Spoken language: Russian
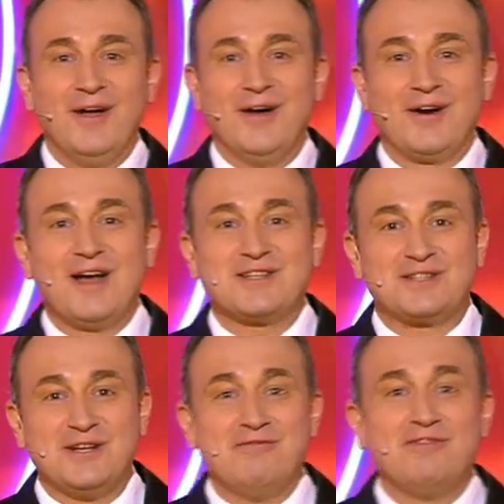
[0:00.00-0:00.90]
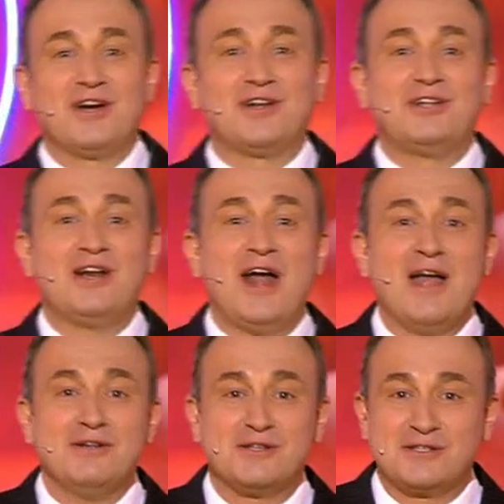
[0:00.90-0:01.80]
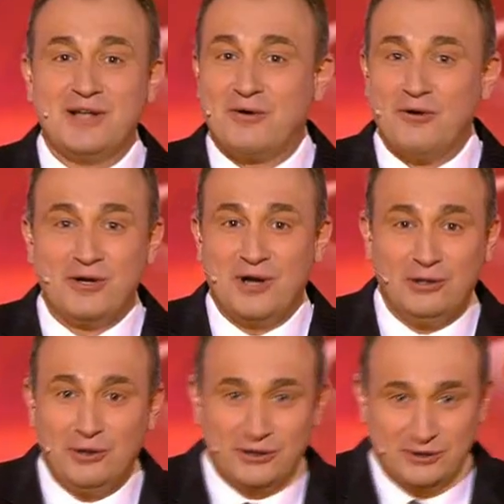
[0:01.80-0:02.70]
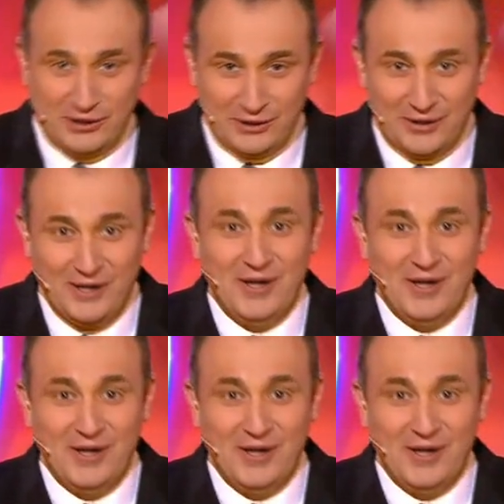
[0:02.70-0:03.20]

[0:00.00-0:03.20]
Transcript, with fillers: раз ты вегетарианец такой голодный,